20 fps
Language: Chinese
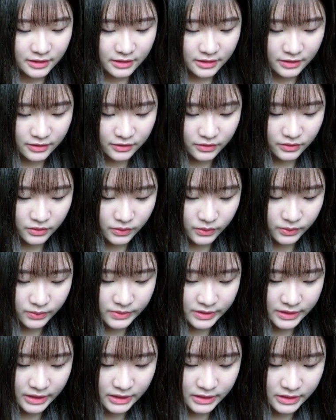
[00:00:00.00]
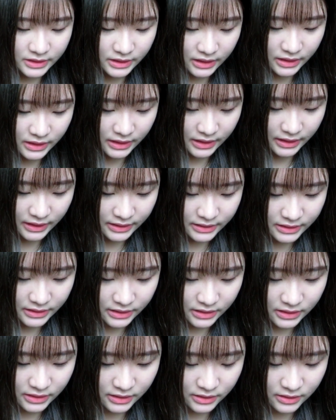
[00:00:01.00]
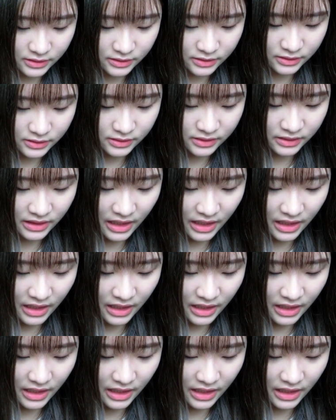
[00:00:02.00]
然后接下来这个